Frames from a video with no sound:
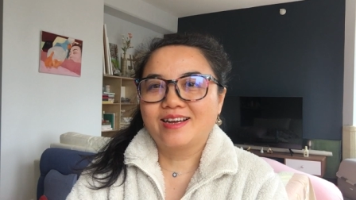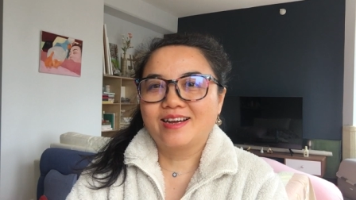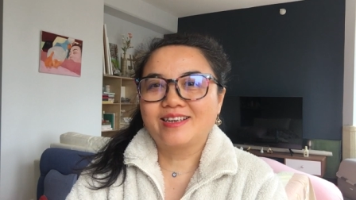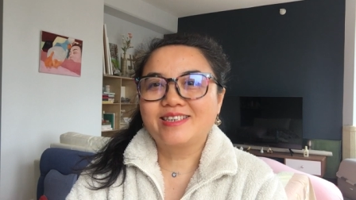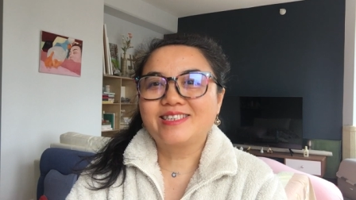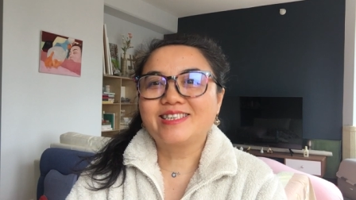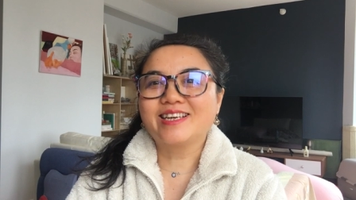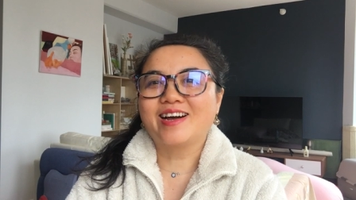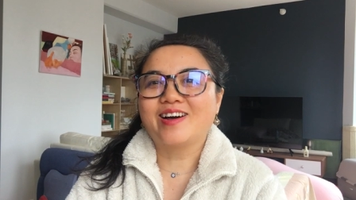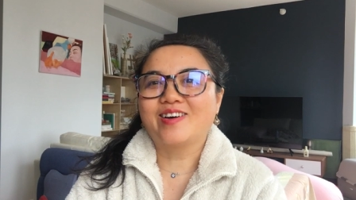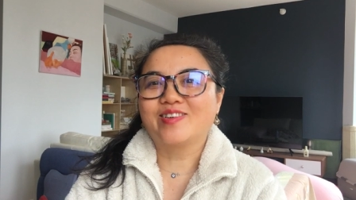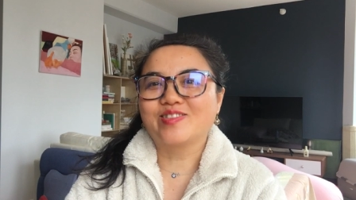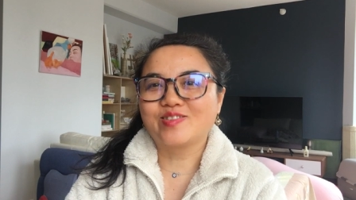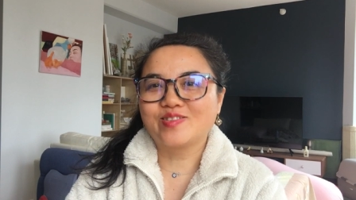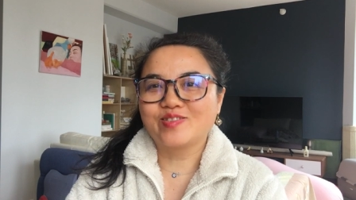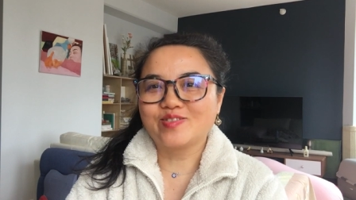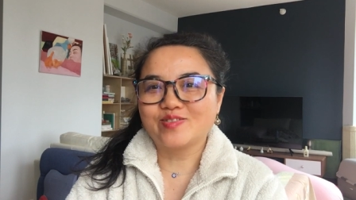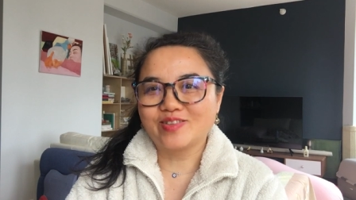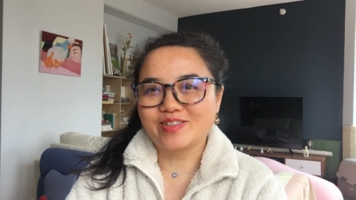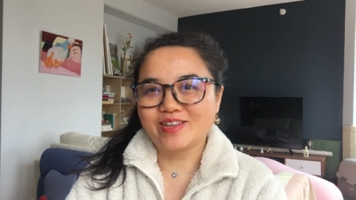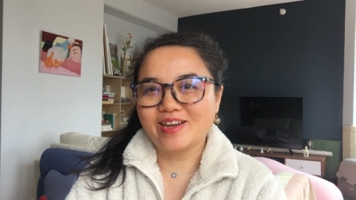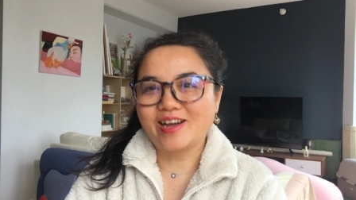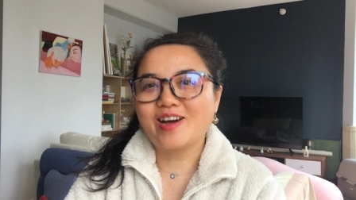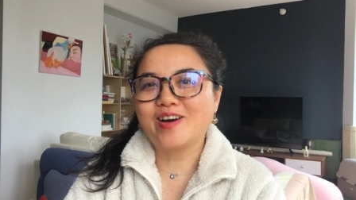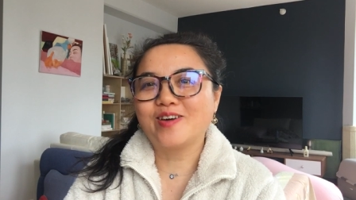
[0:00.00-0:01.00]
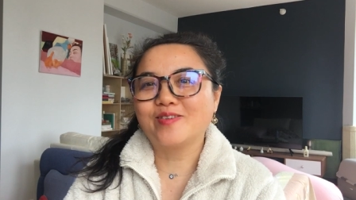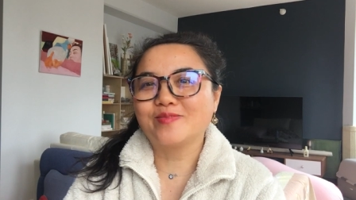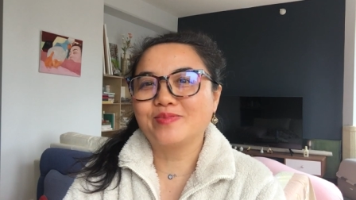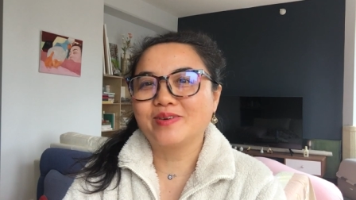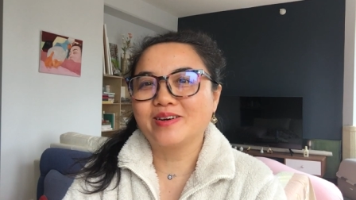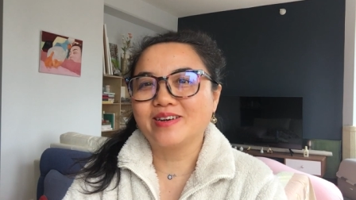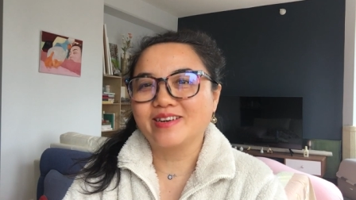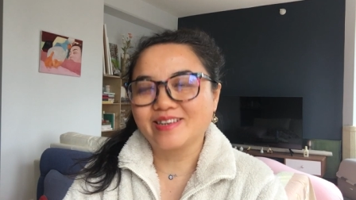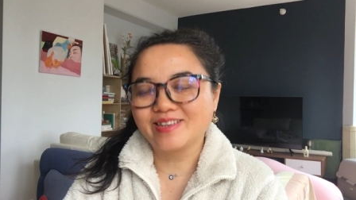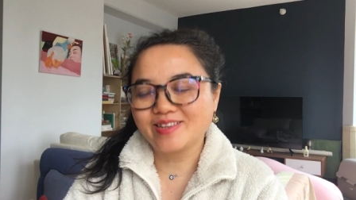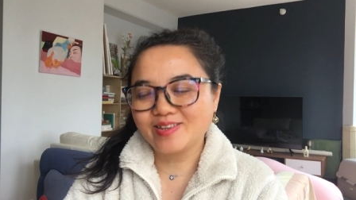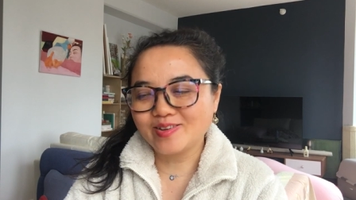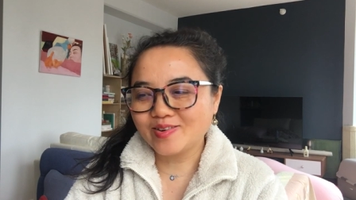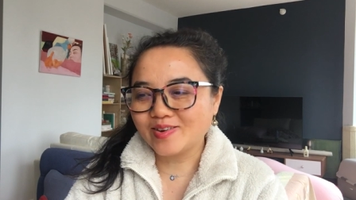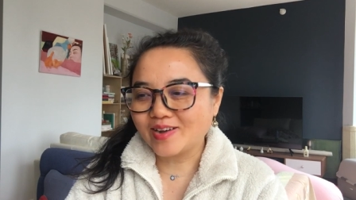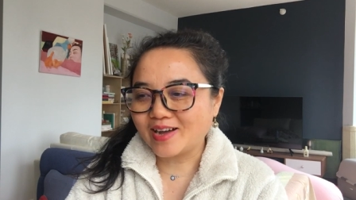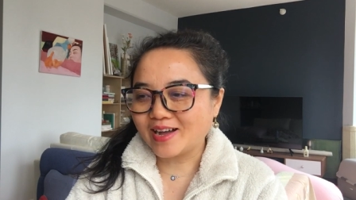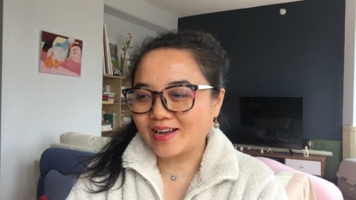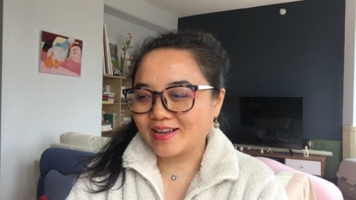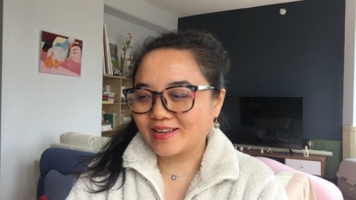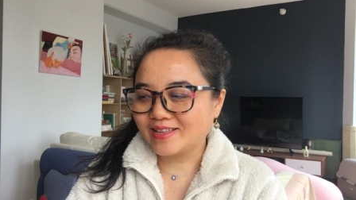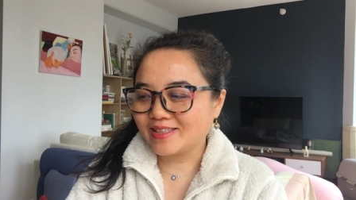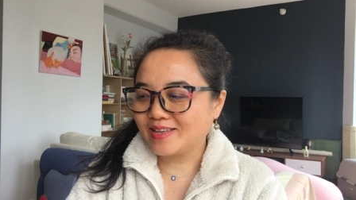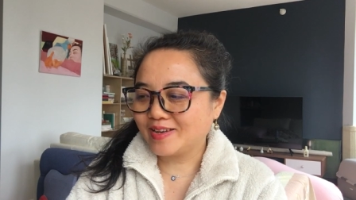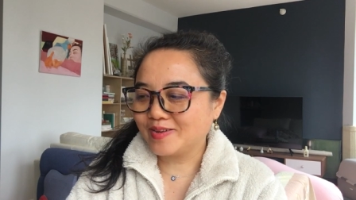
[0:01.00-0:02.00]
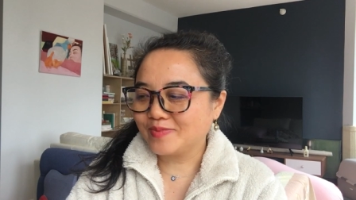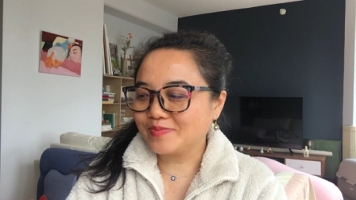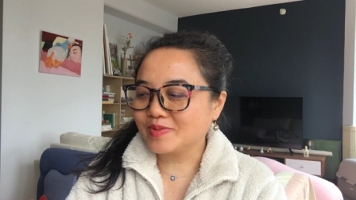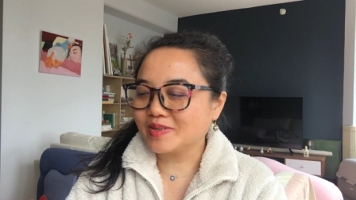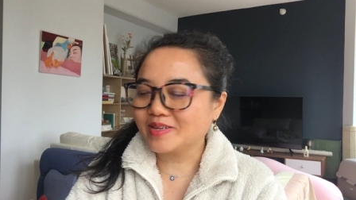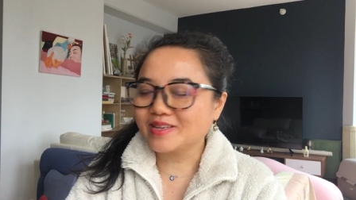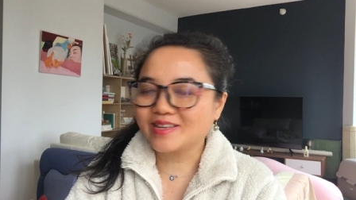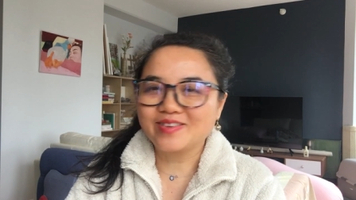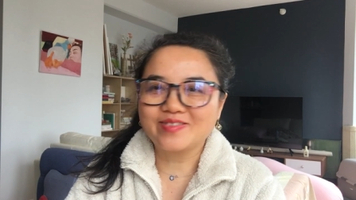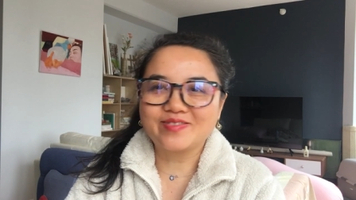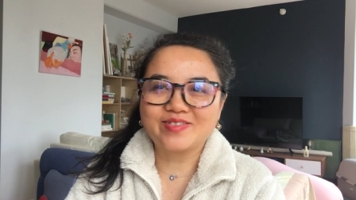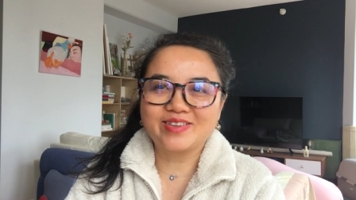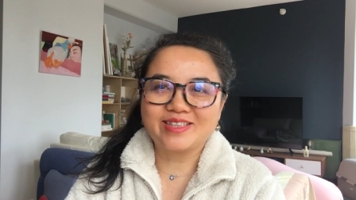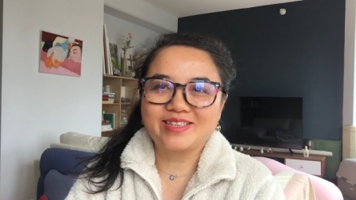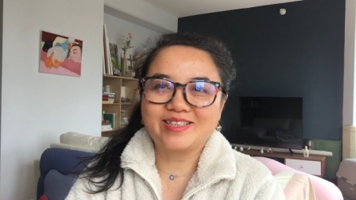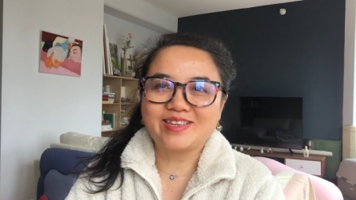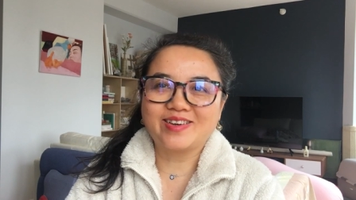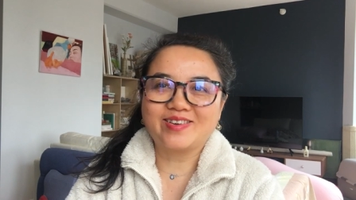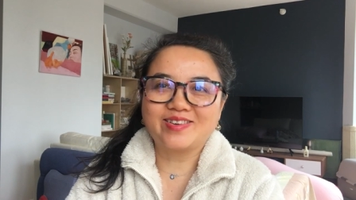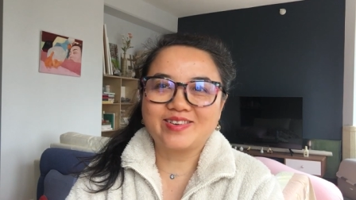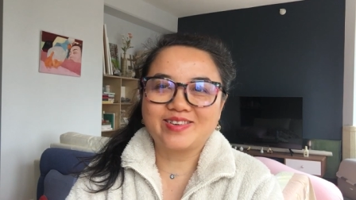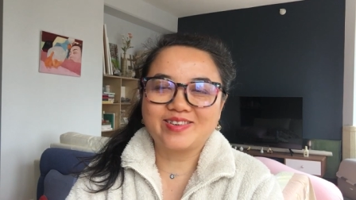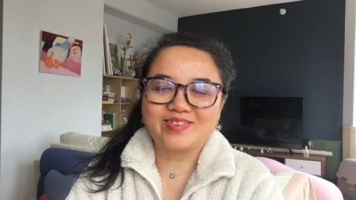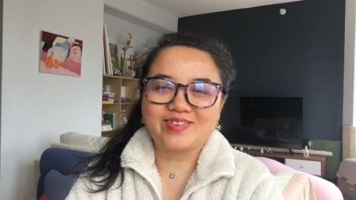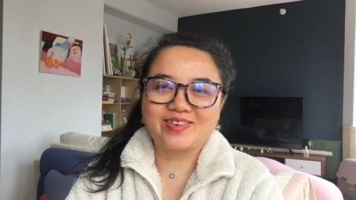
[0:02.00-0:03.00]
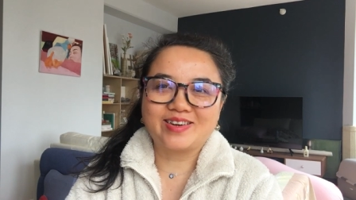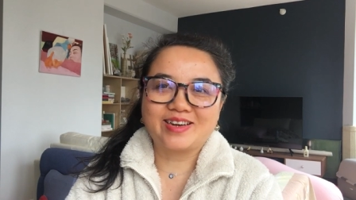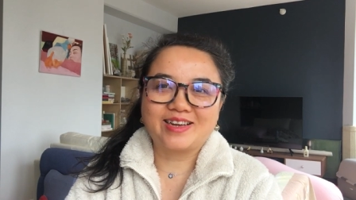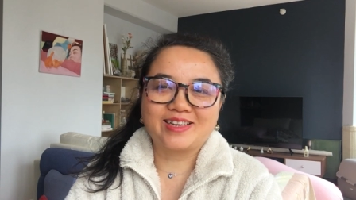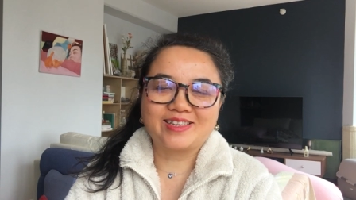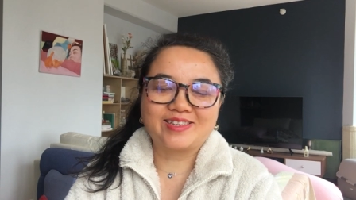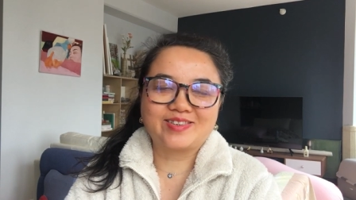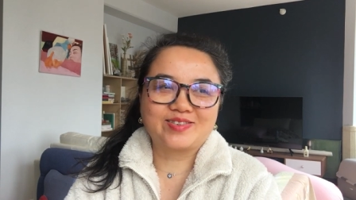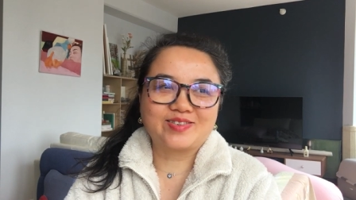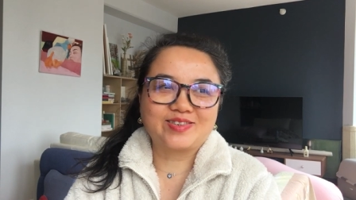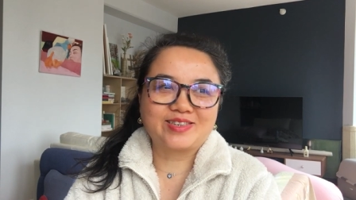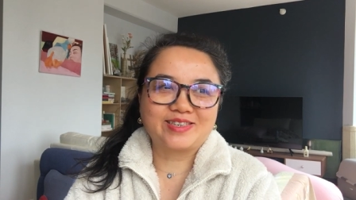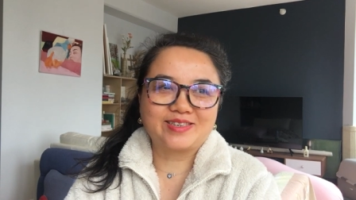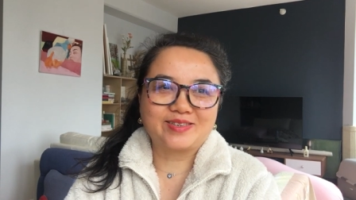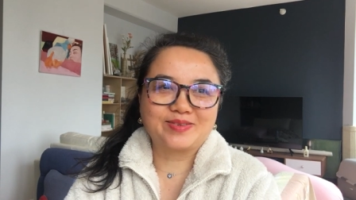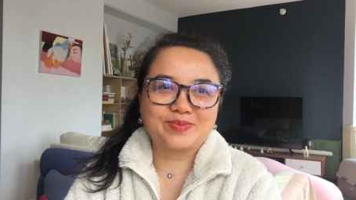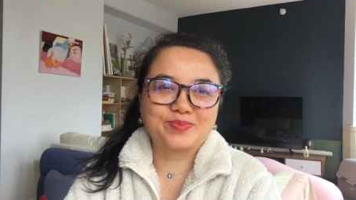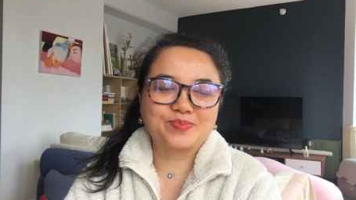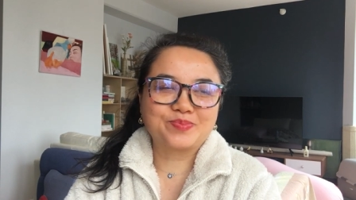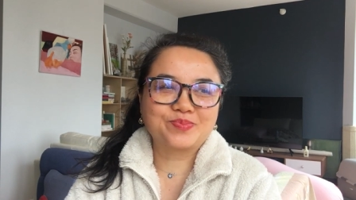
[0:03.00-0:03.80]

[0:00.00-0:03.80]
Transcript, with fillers: 是好多我的好朋友啊，他们给我交流啊，就是，